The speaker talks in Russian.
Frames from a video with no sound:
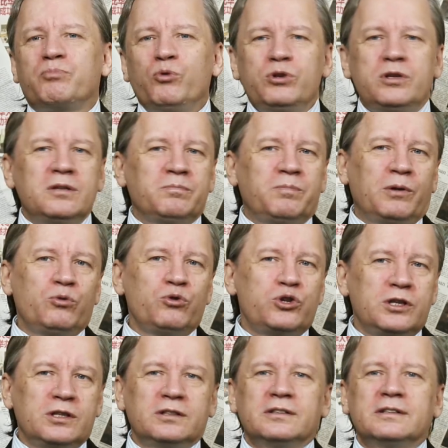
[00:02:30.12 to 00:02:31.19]
Путин
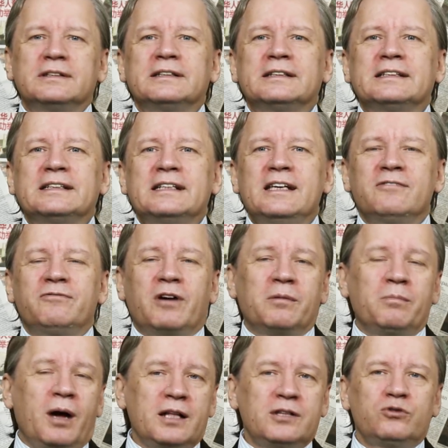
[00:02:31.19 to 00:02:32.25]
получил
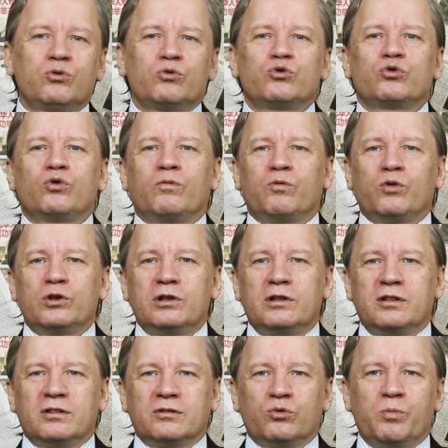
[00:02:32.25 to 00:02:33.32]
информацию, что
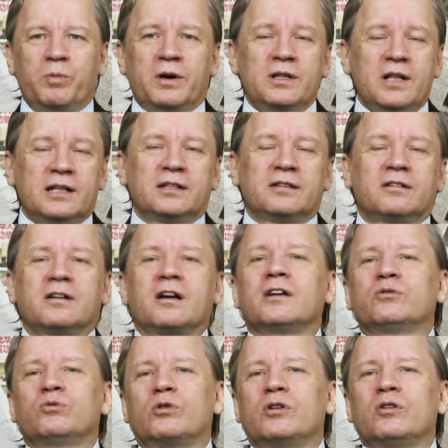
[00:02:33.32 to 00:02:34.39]
вот губернаторы,
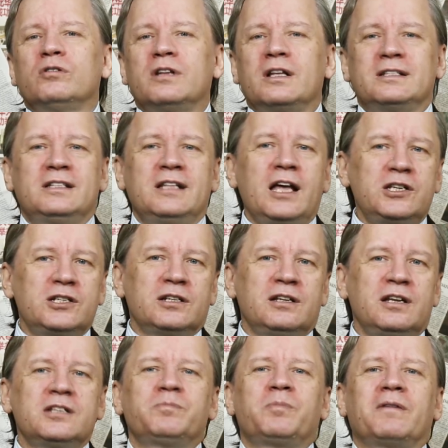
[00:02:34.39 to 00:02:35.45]
которые он назначил,
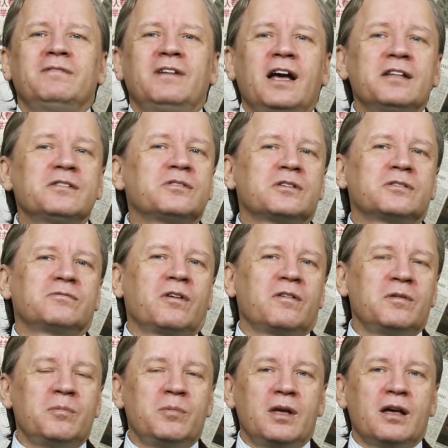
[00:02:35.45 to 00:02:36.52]
не справляются со
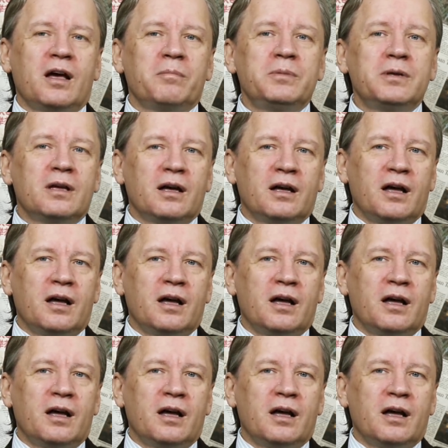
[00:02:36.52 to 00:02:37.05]
своими оби-